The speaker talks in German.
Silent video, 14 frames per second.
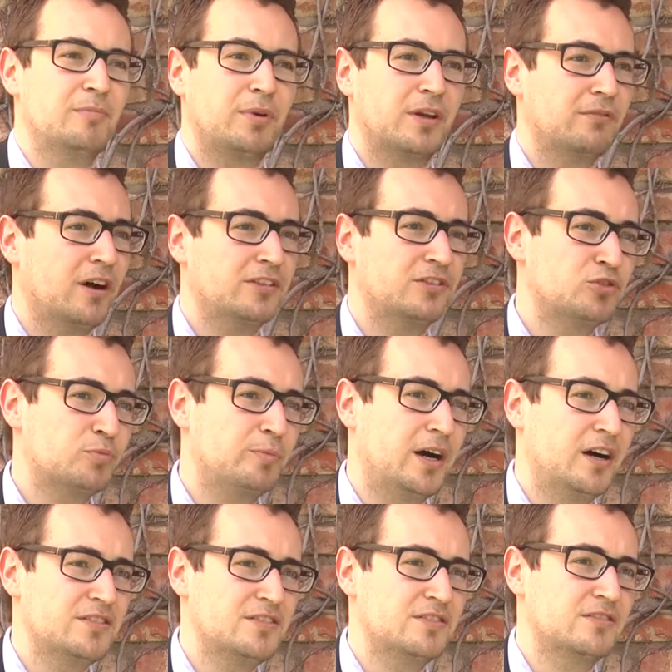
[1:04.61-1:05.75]
privaten
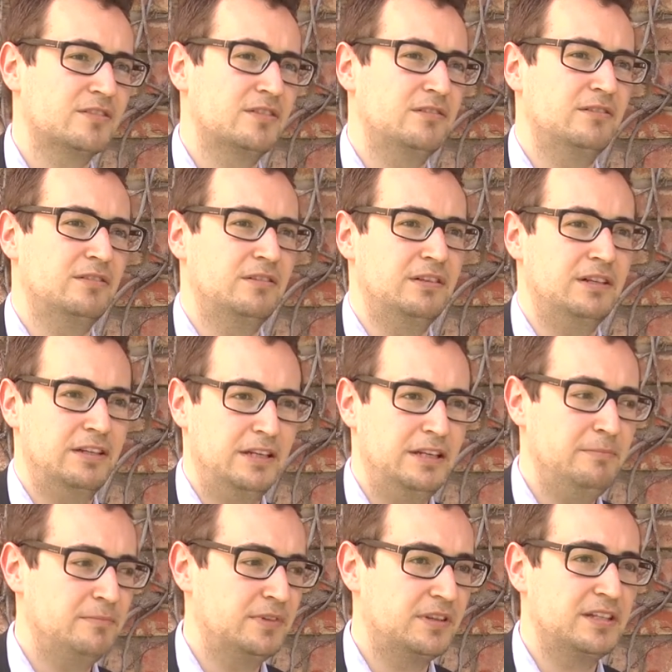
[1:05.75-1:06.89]
Spaß
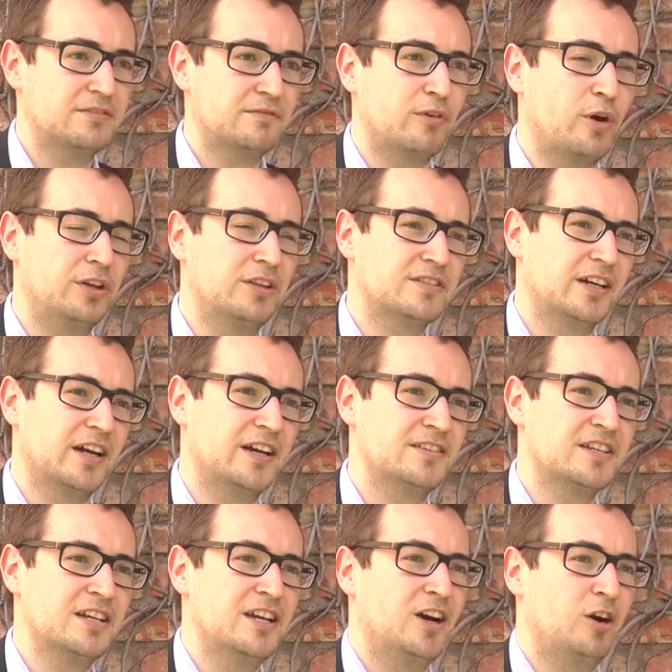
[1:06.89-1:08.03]
in diesem
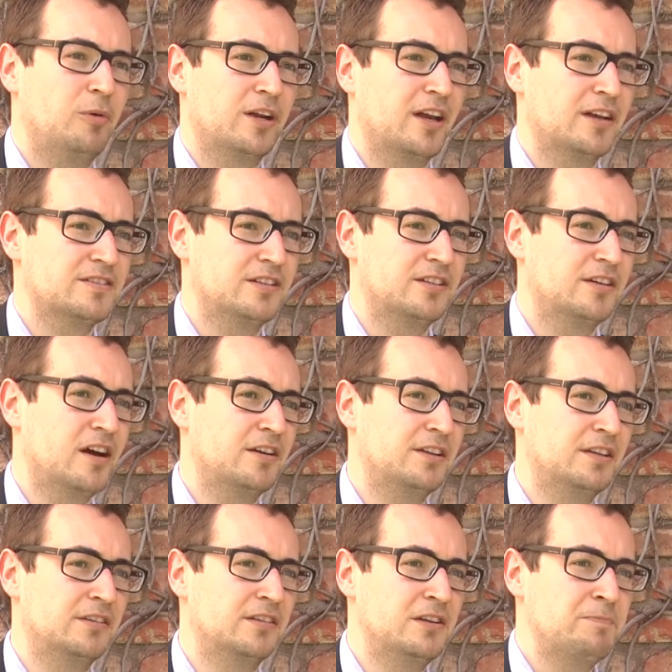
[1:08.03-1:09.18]
Freundeskreis, aber gleichzeitig auch in
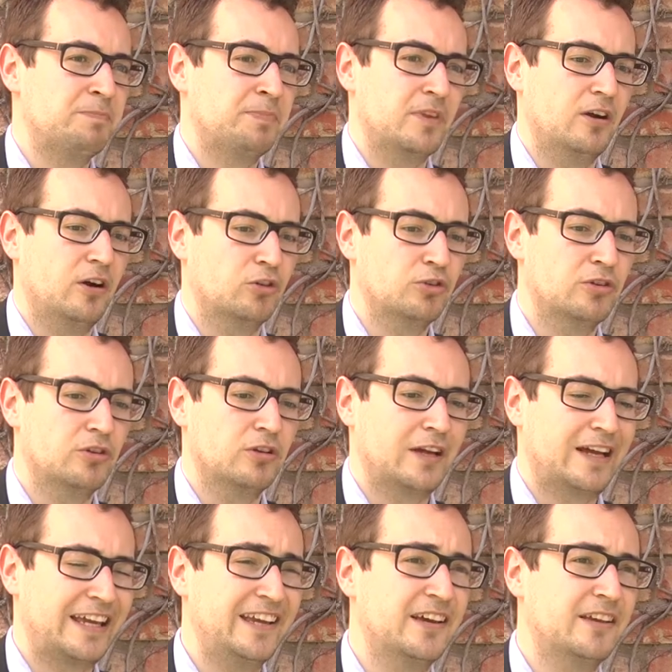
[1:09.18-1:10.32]
den
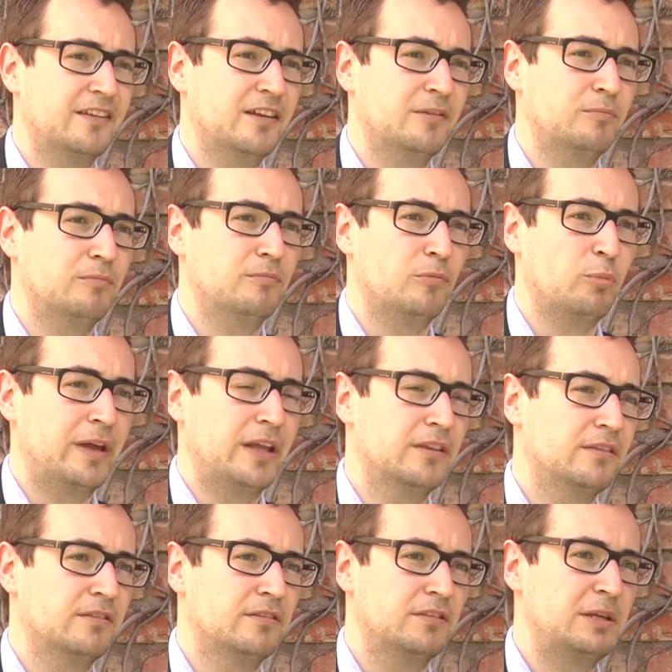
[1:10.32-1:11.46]
anregenden
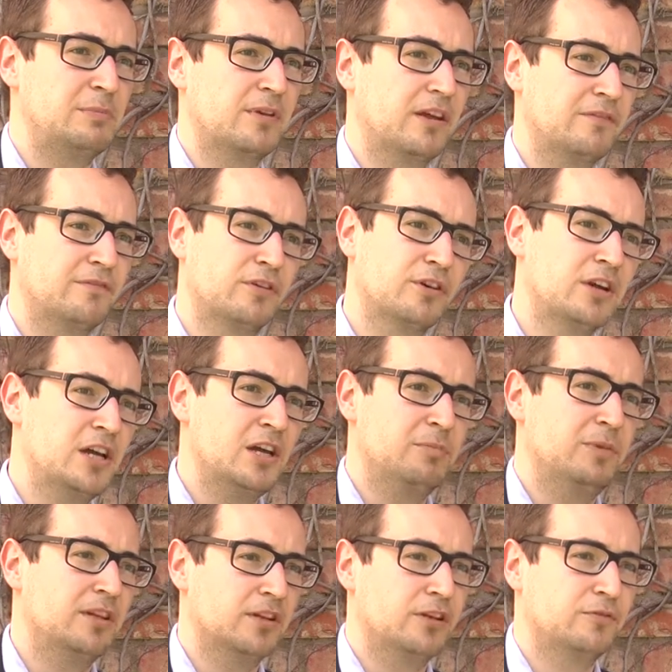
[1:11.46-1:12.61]
Momenten, die man einfach
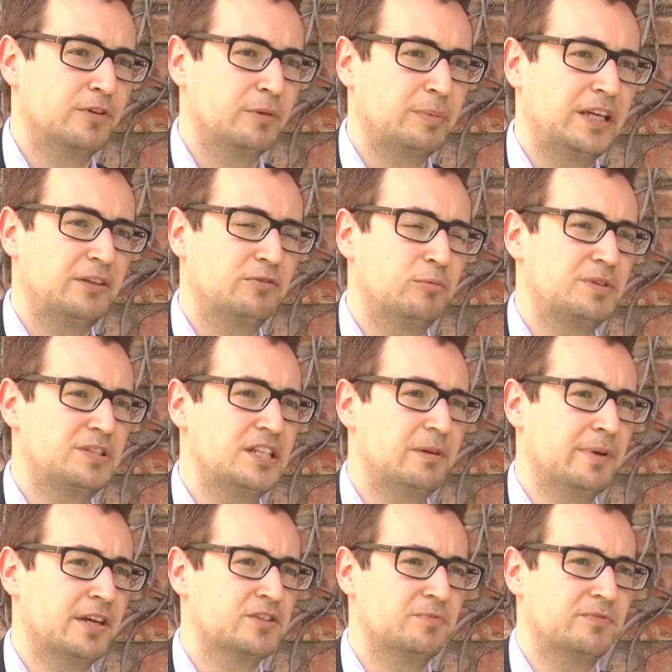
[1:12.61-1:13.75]
miteinander verbringt, wo man sich
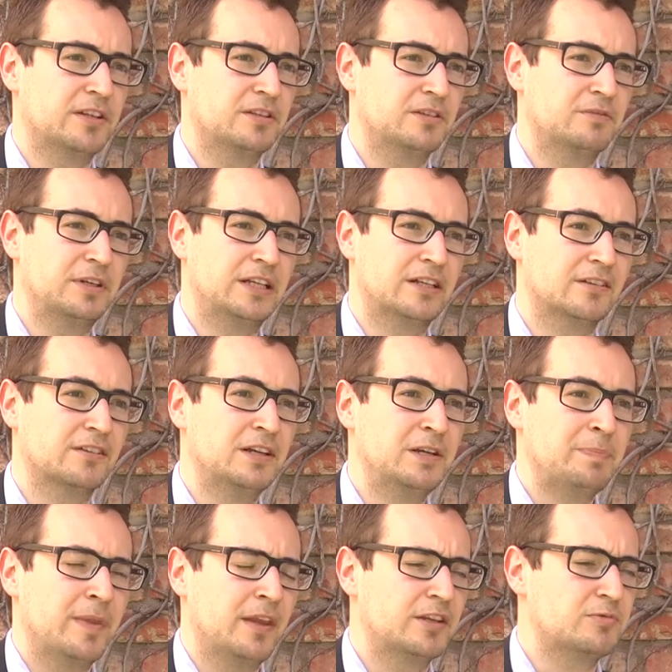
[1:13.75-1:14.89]
gemeinsam weiterentwickelt.
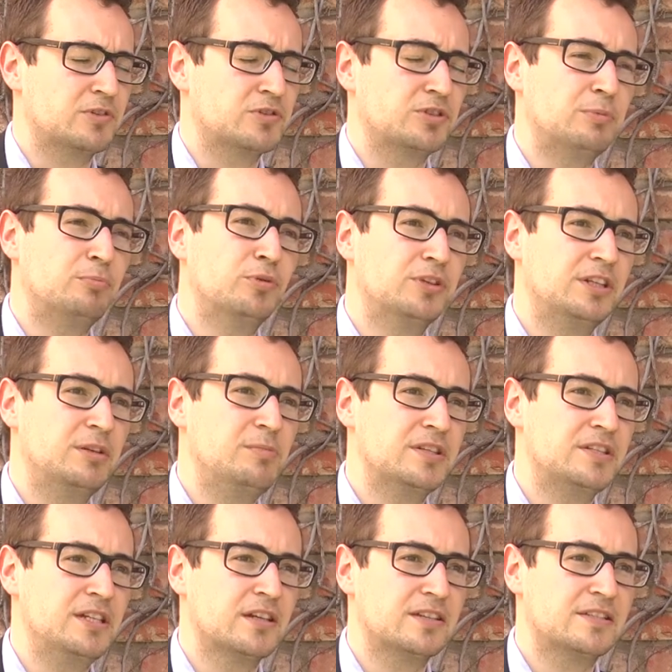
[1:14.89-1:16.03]
Das waren so die Punkte, die mir
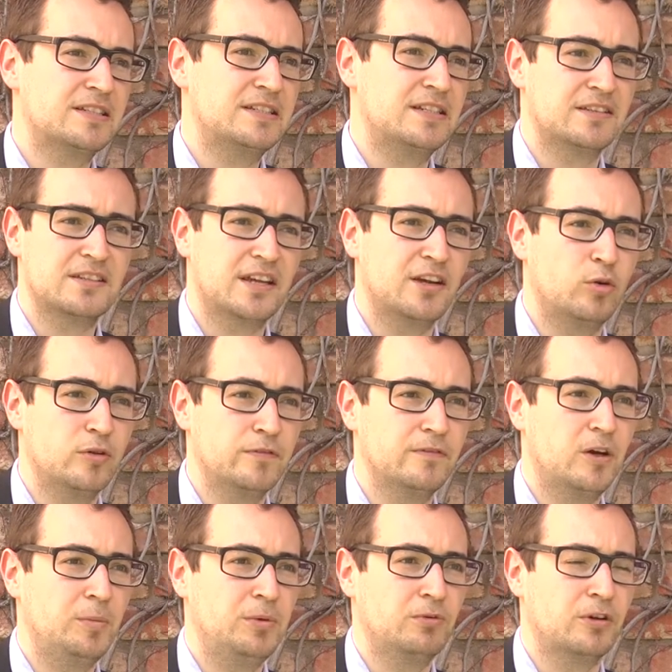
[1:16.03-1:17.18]
sicher sehr, sehr geholfen
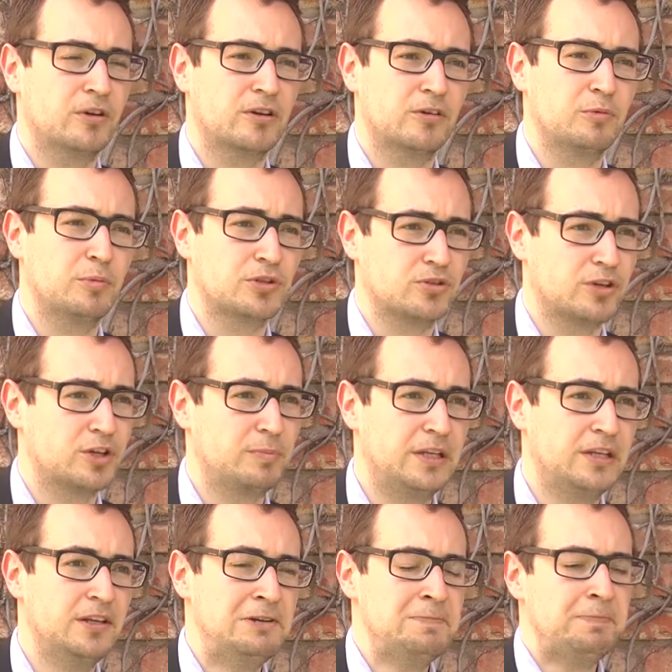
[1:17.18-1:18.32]
haben und wo ich überzeugt bin,